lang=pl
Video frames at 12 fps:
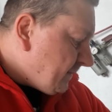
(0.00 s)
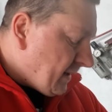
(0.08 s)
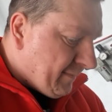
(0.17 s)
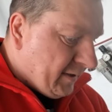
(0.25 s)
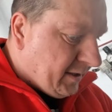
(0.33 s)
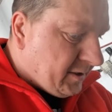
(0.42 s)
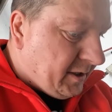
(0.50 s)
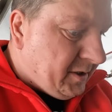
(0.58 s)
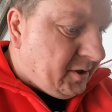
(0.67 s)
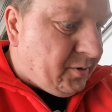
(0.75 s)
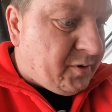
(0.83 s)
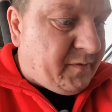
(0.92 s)
Mamy te
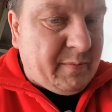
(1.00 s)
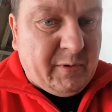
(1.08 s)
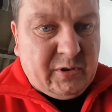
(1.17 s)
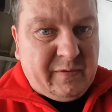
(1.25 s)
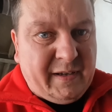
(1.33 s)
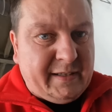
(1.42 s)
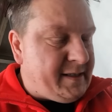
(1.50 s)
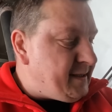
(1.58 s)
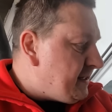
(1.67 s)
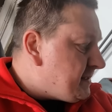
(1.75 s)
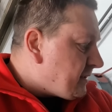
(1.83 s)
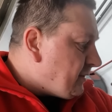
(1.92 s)
części już wymontowane z
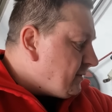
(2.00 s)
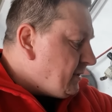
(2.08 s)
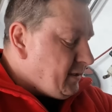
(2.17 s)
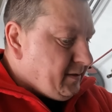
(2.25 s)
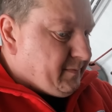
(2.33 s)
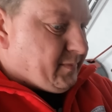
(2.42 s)
tej Skody.